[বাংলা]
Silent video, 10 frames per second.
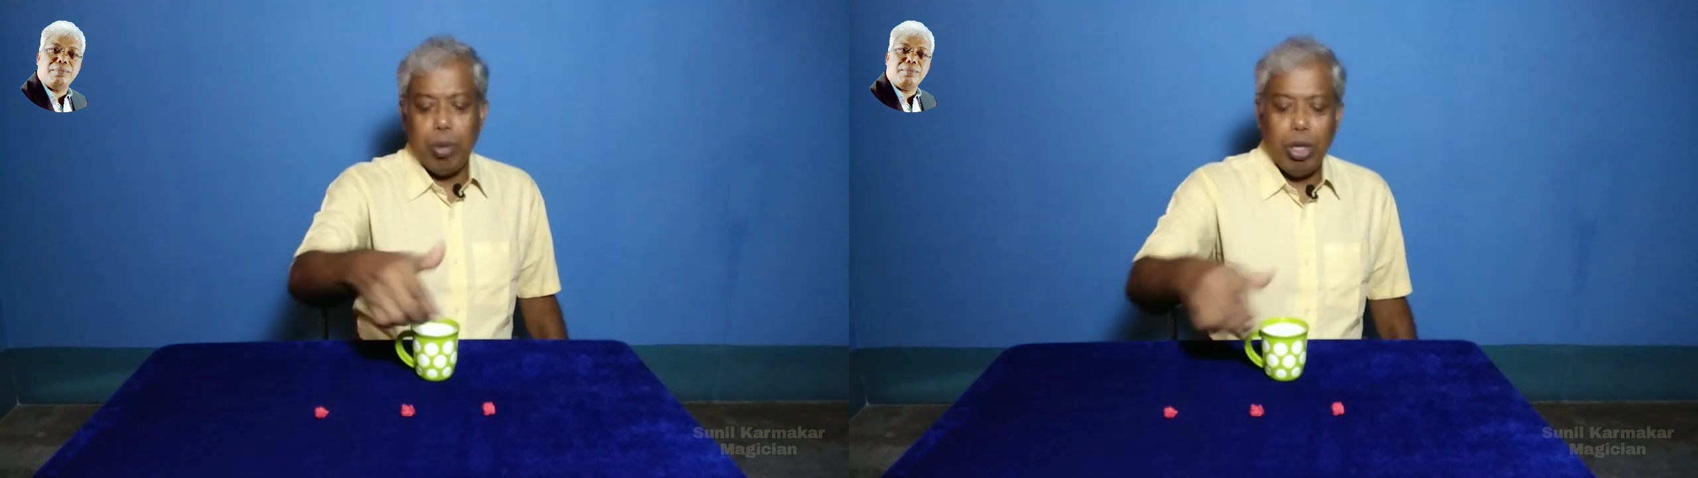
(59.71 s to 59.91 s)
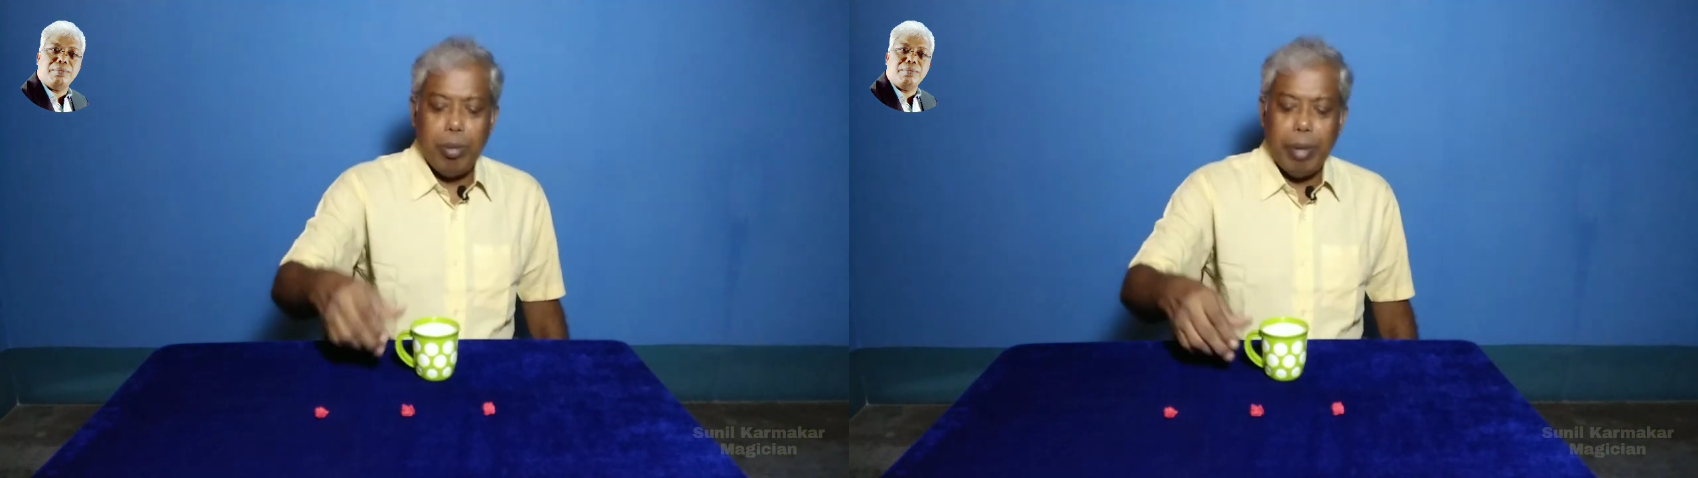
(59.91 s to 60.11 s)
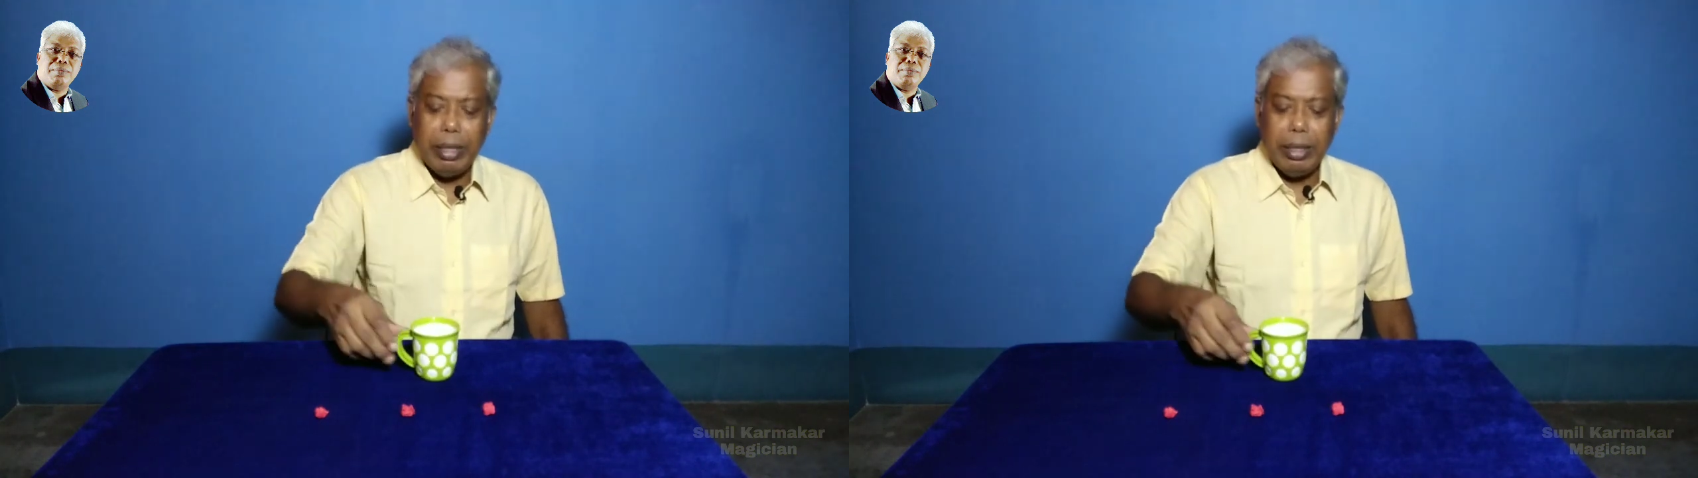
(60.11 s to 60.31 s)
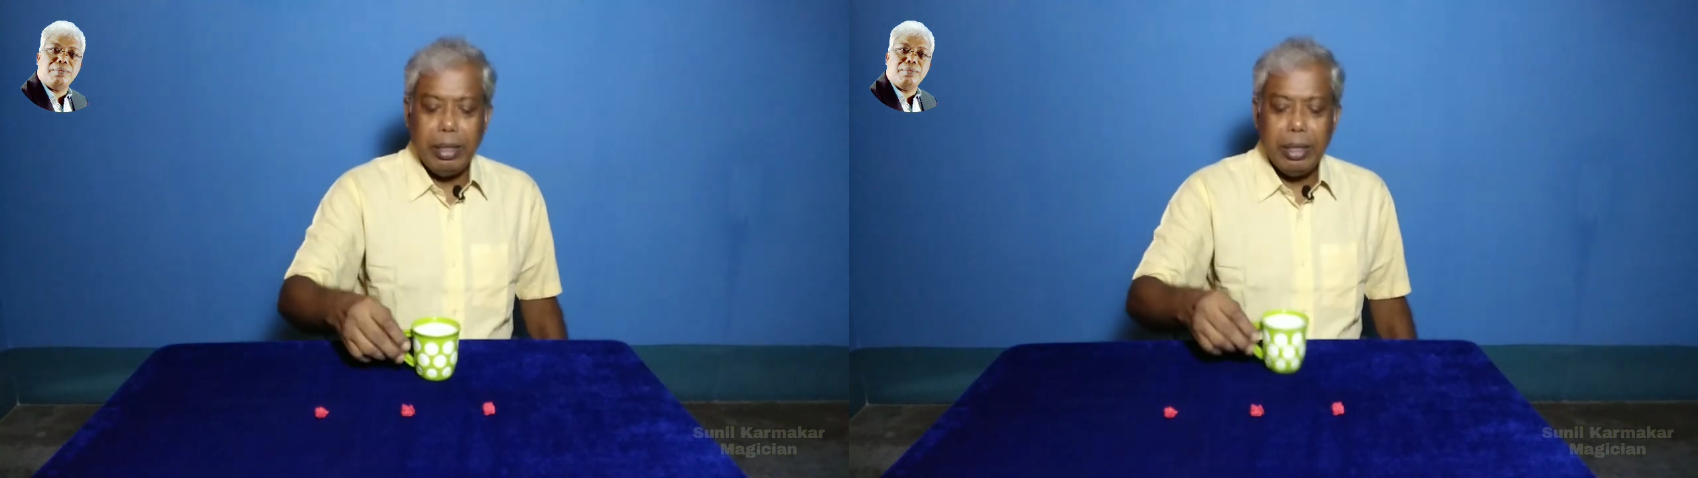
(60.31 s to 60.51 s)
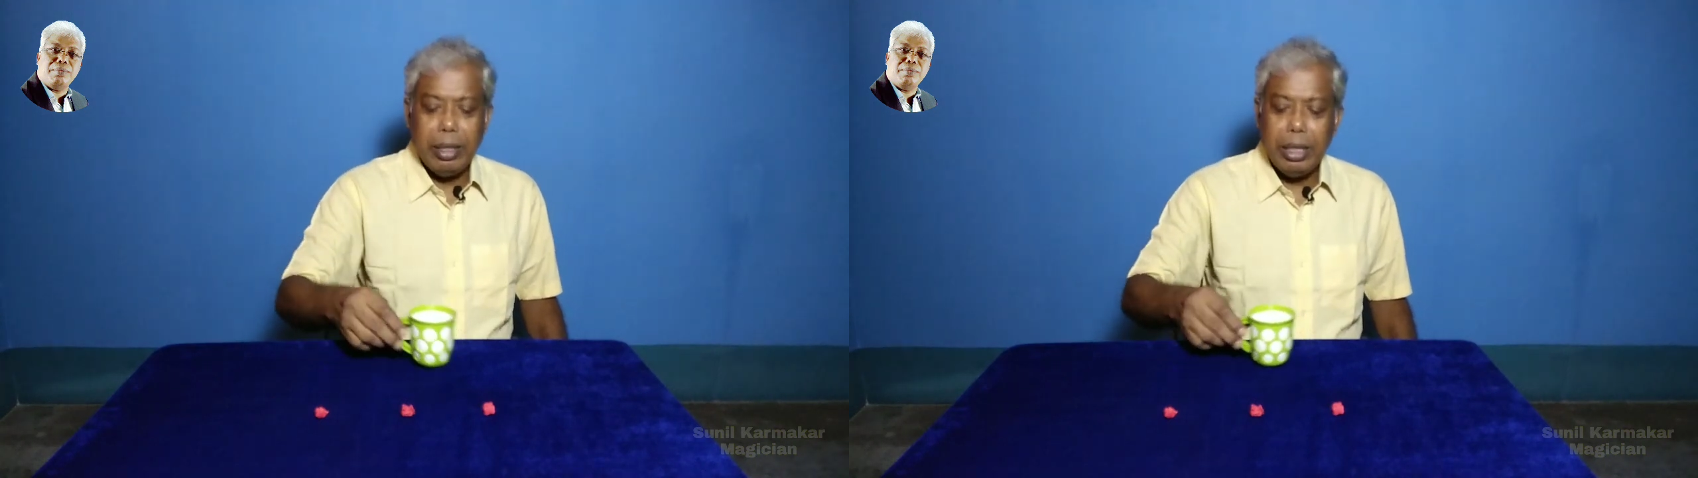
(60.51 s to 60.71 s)
বলের ম্যাজিক
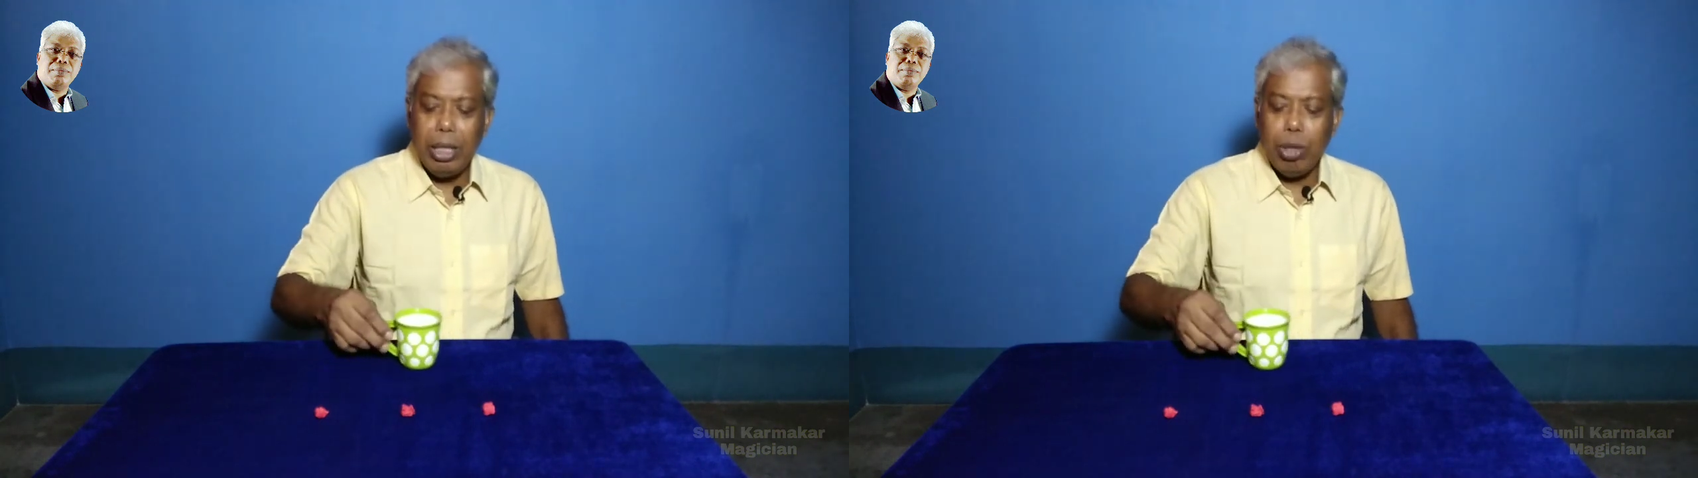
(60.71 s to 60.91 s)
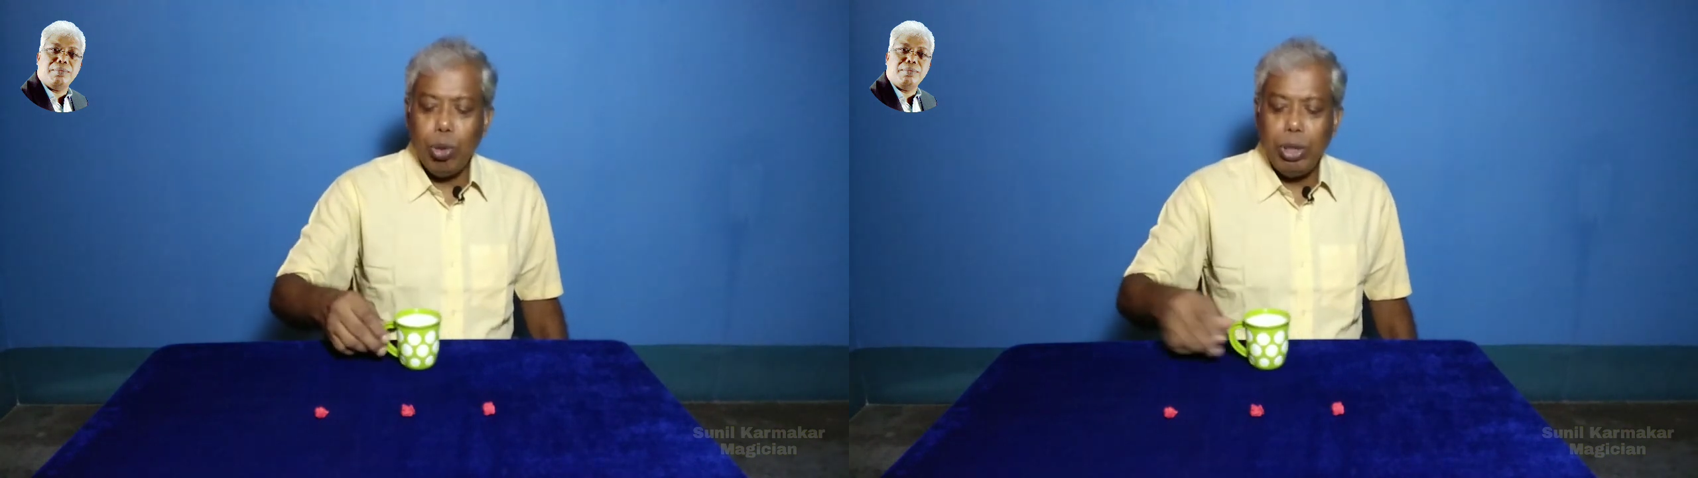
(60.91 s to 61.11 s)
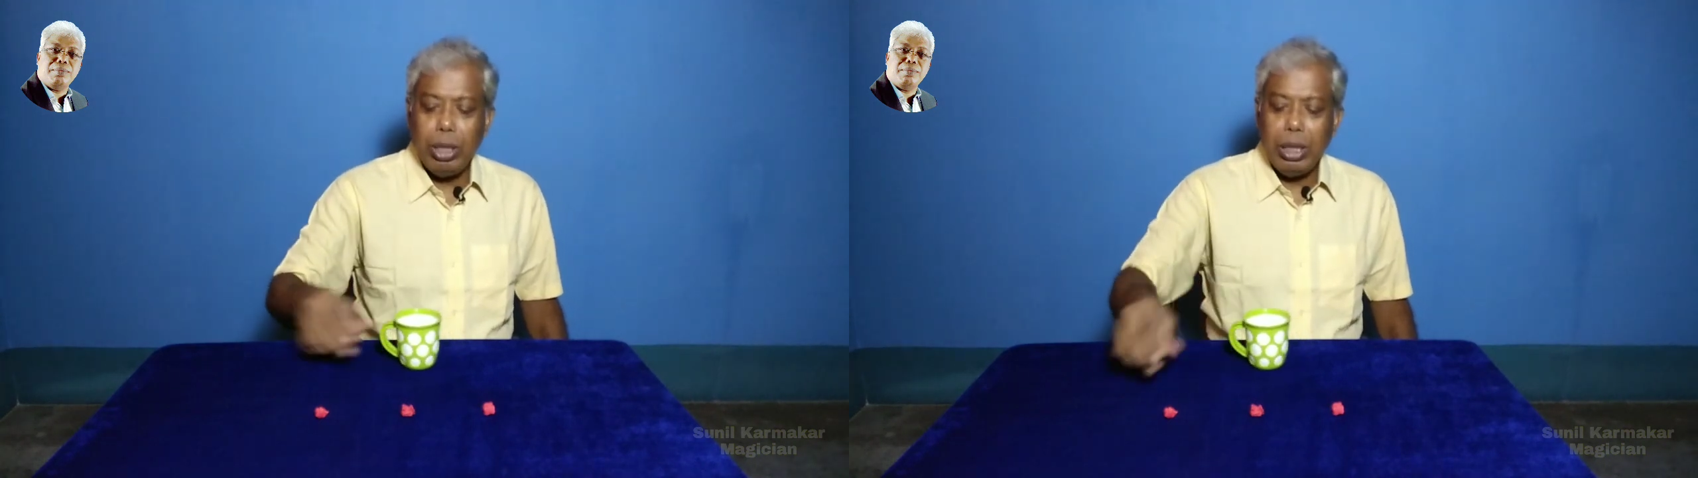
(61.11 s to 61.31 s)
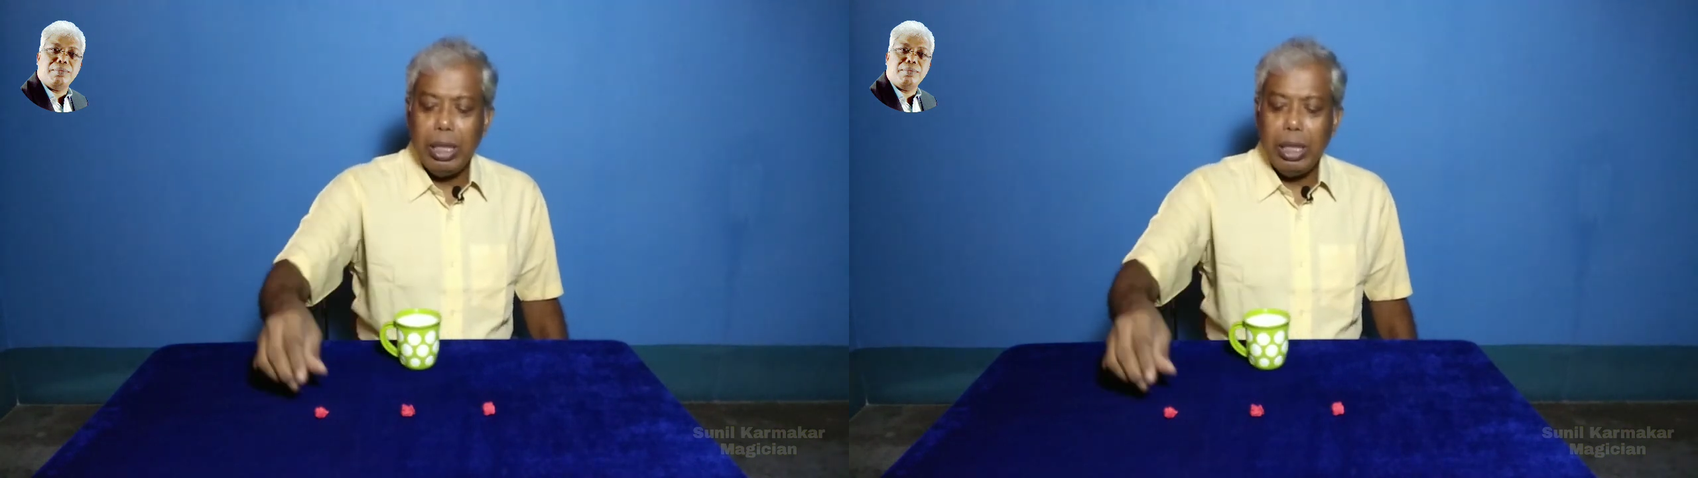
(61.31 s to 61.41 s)
কি করছি